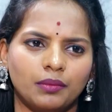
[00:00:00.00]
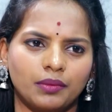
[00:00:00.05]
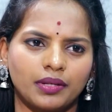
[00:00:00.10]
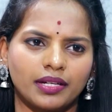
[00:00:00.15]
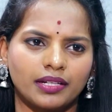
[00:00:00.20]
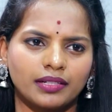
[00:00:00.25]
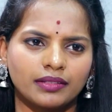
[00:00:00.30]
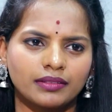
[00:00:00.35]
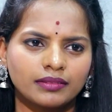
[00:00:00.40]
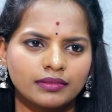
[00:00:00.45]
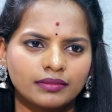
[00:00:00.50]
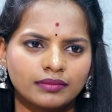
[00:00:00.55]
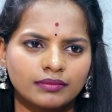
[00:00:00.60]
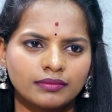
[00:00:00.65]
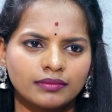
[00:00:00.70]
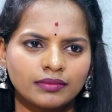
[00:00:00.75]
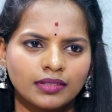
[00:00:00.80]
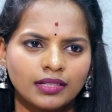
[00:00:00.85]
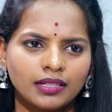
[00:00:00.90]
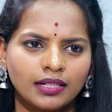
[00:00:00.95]
ఓకే
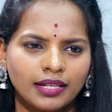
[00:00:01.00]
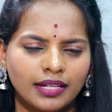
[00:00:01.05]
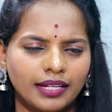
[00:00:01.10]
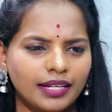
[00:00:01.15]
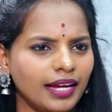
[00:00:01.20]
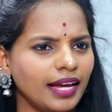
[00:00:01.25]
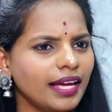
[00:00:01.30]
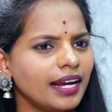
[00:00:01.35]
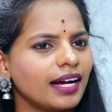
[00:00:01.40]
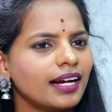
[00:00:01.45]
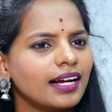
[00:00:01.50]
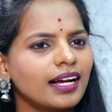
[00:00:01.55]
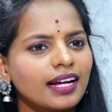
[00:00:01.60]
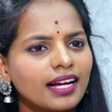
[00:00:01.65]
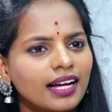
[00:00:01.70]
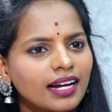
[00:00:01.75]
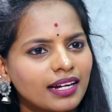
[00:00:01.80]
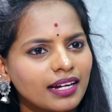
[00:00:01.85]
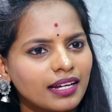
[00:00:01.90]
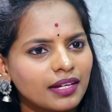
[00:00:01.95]
అంటే ఏ
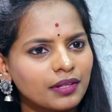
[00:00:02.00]
రకంగా